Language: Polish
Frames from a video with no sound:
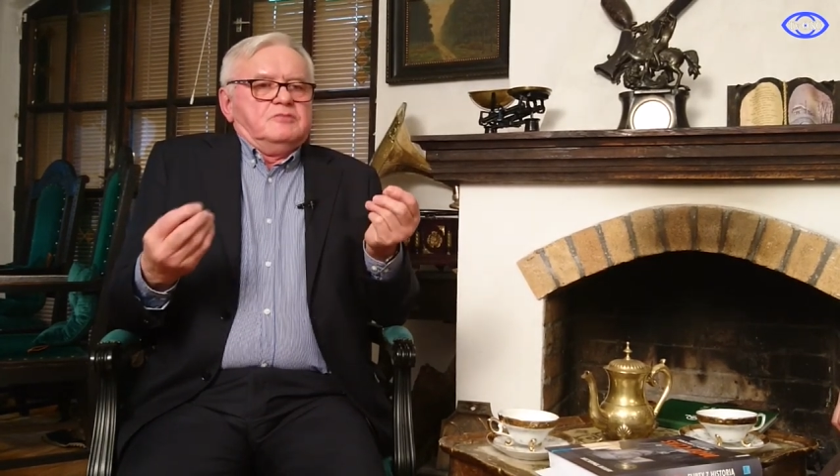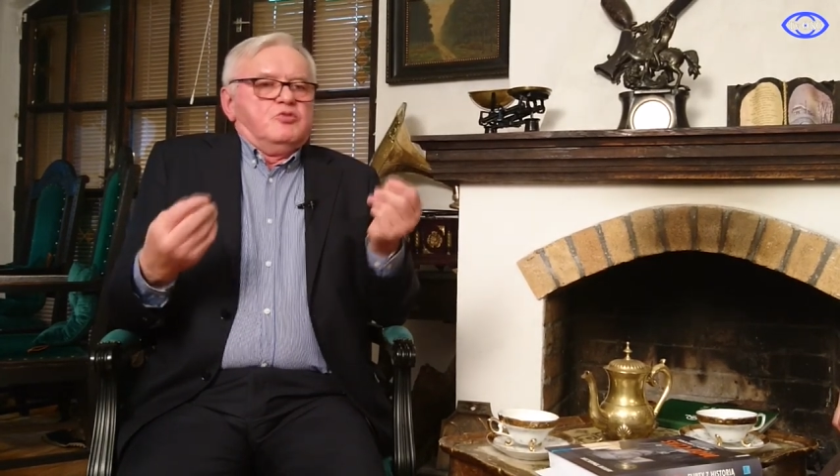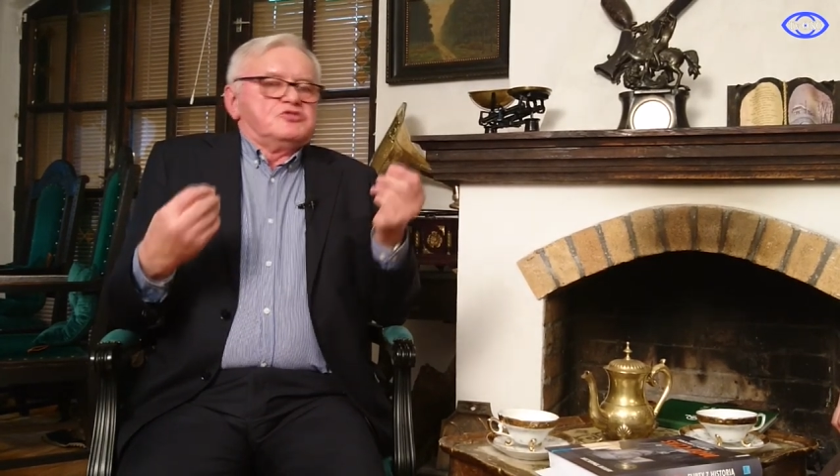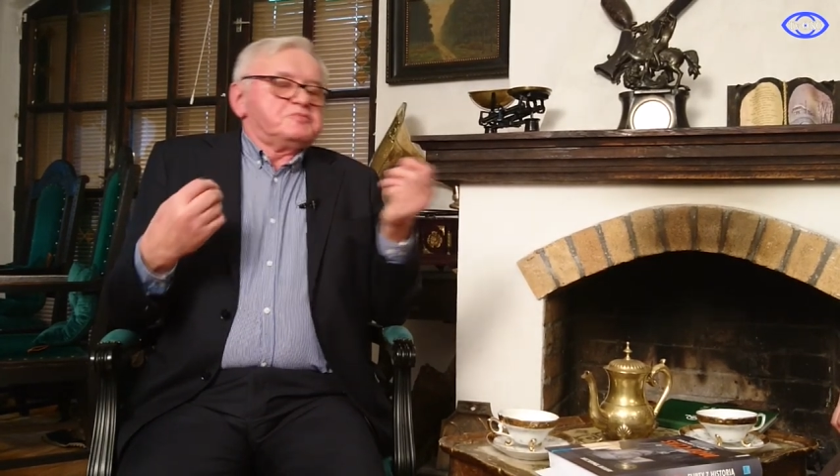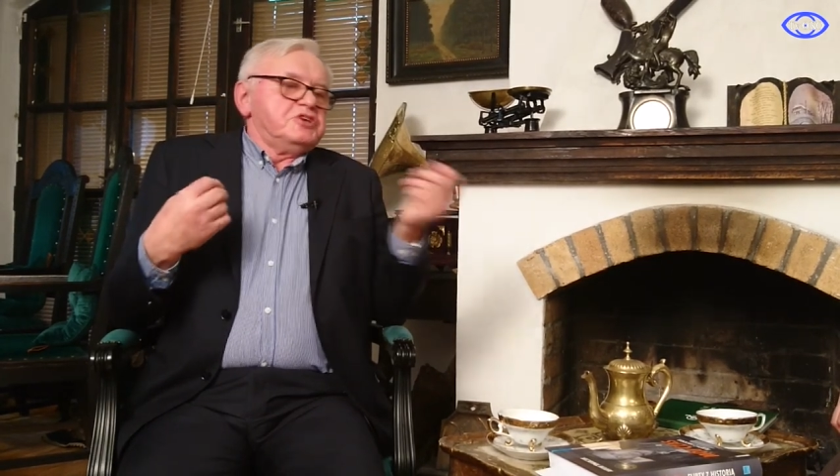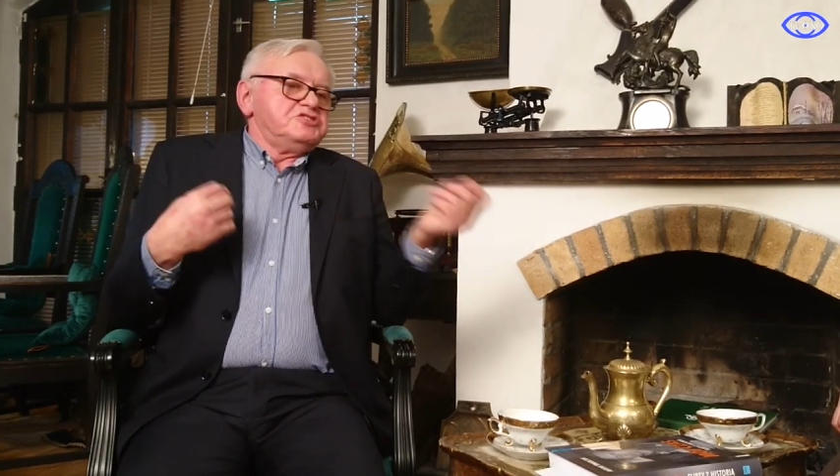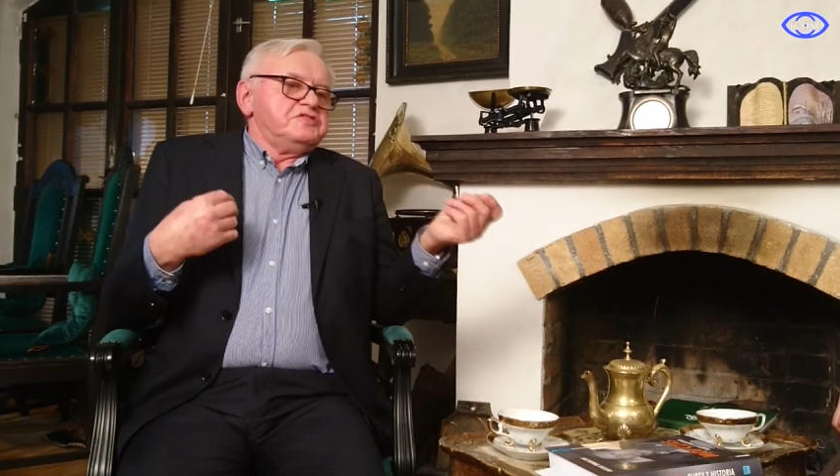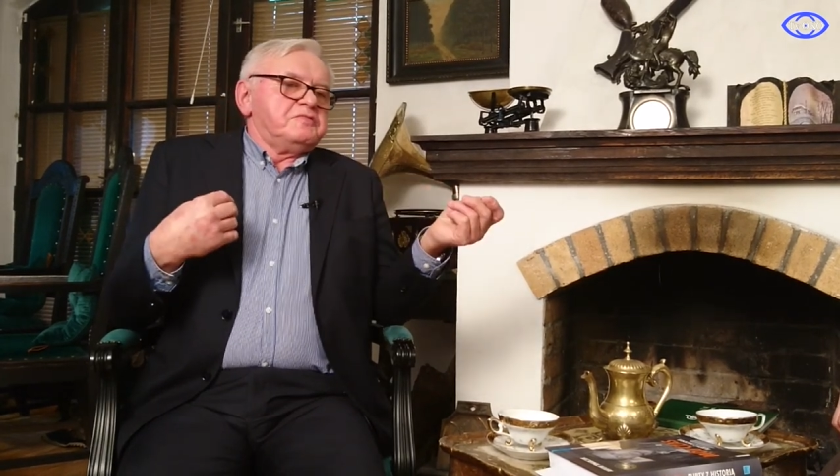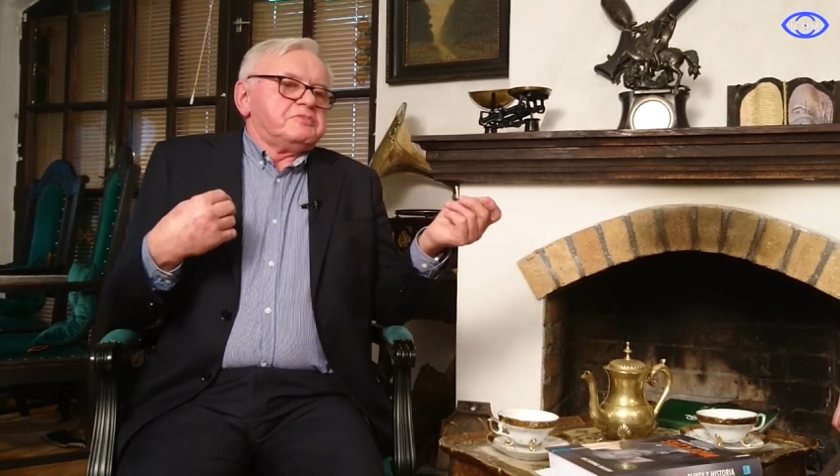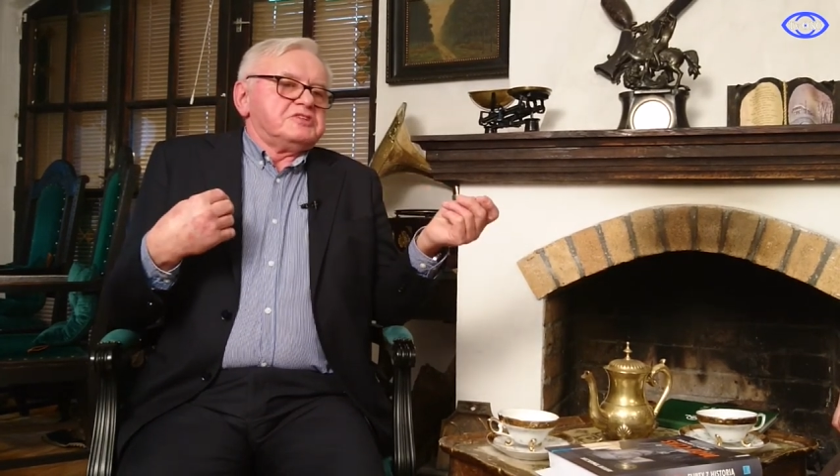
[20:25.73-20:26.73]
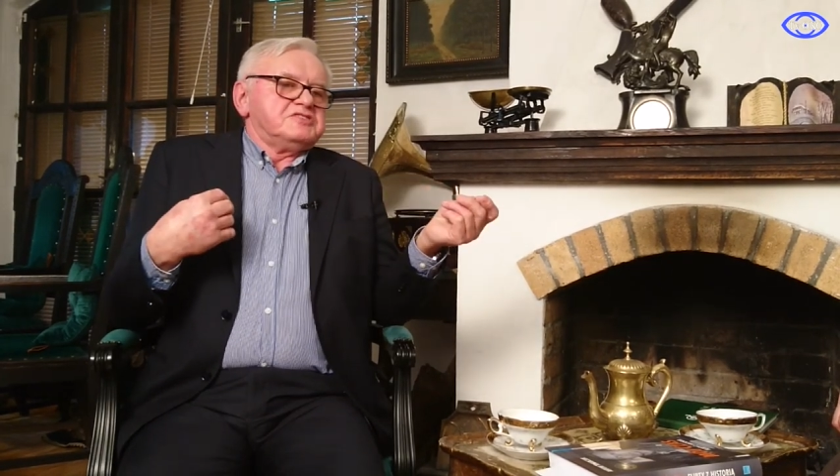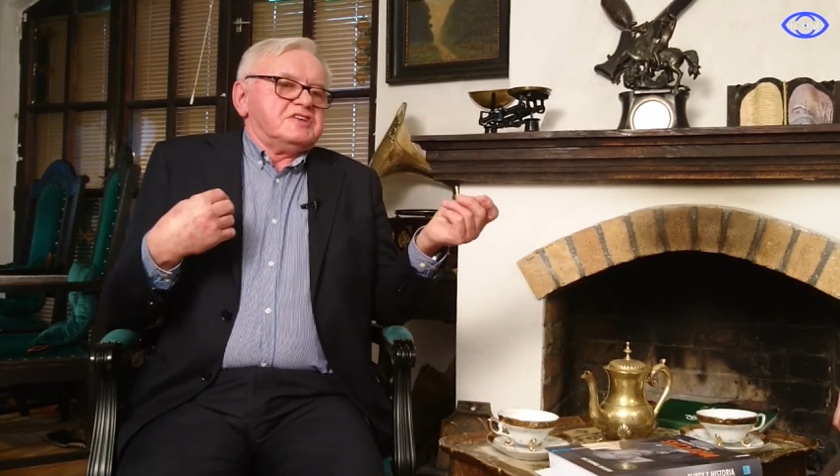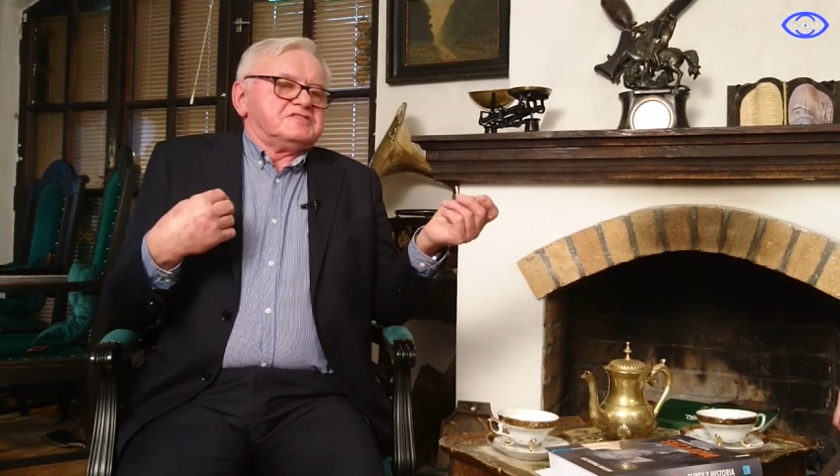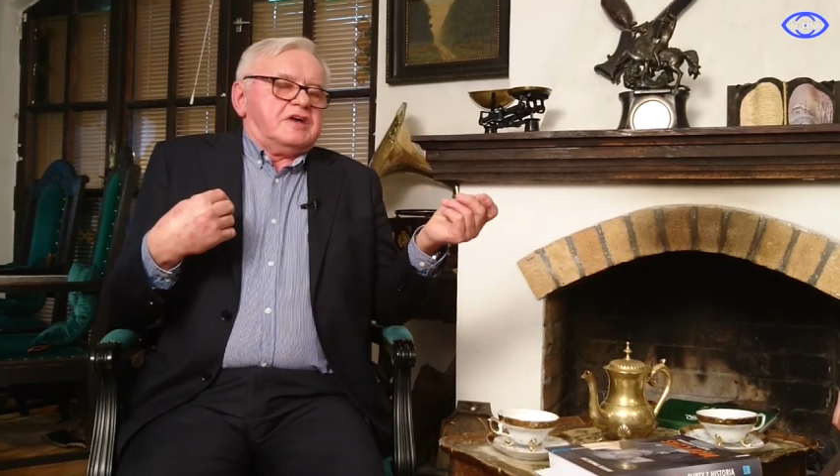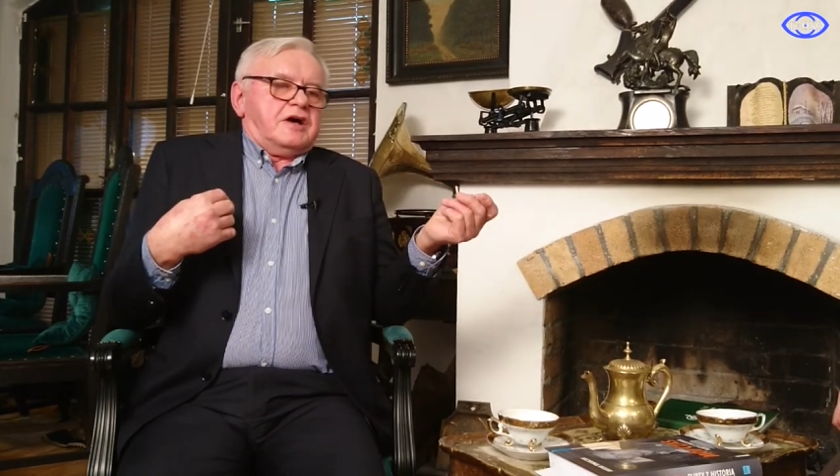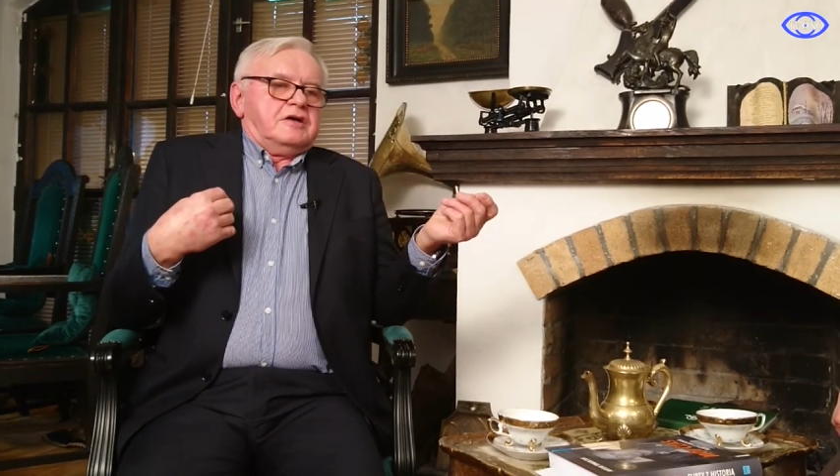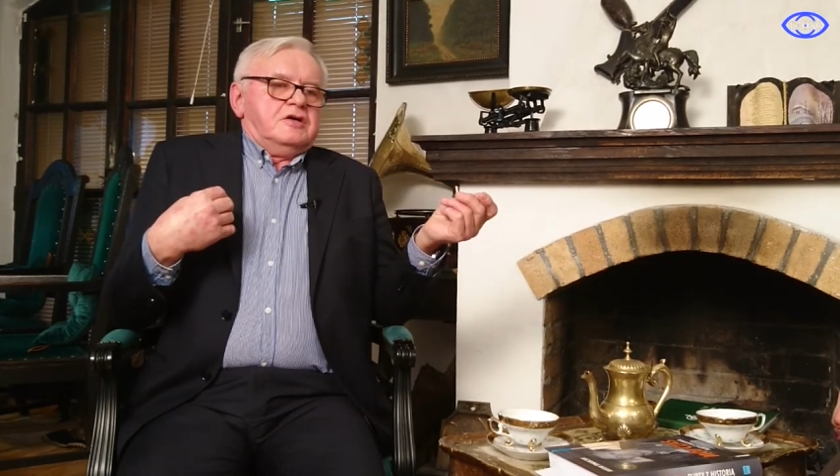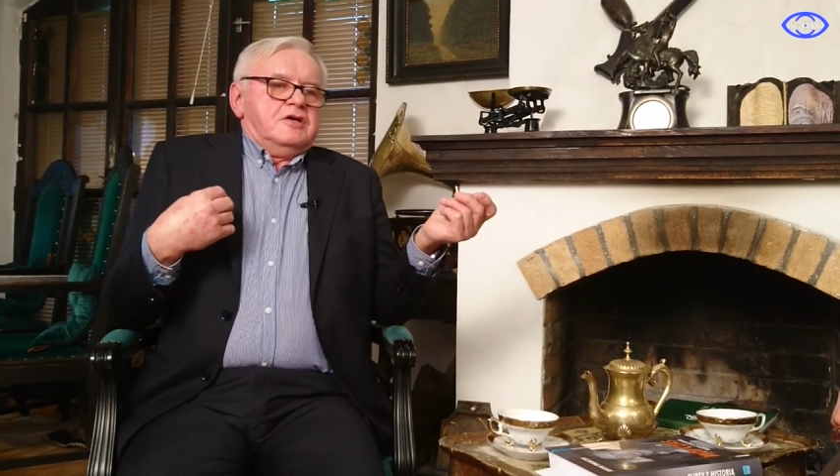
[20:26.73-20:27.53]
i był sprzeciw prezesa,